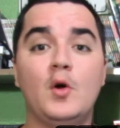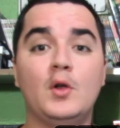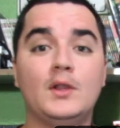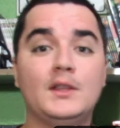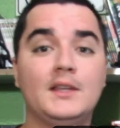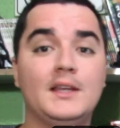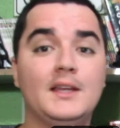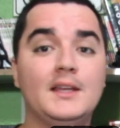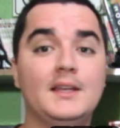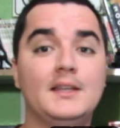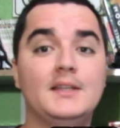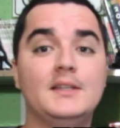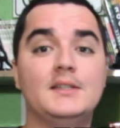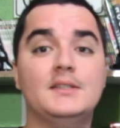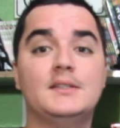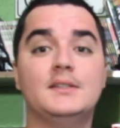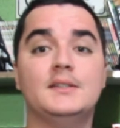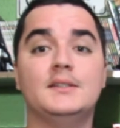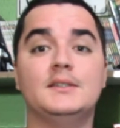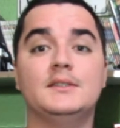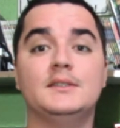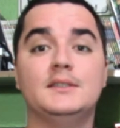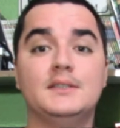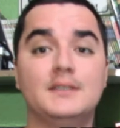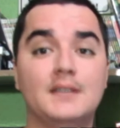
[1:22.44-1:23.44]

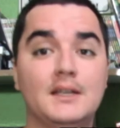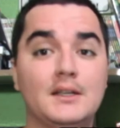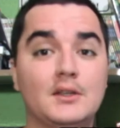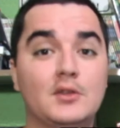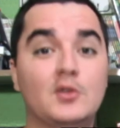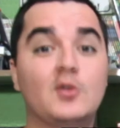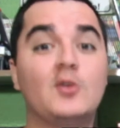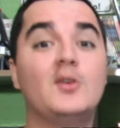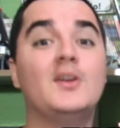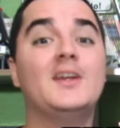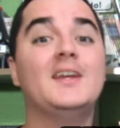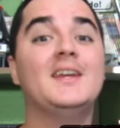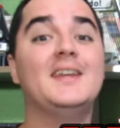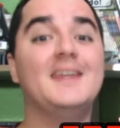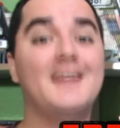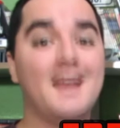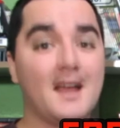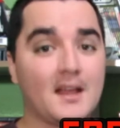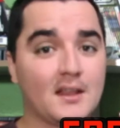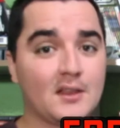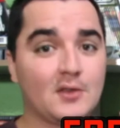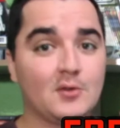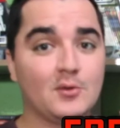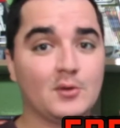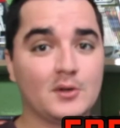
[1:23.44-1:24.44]
roteirista, diretor e
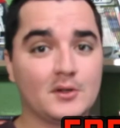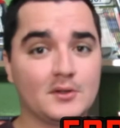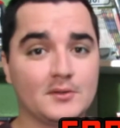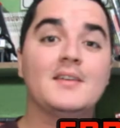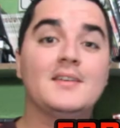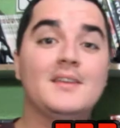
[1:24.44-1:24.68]
ator.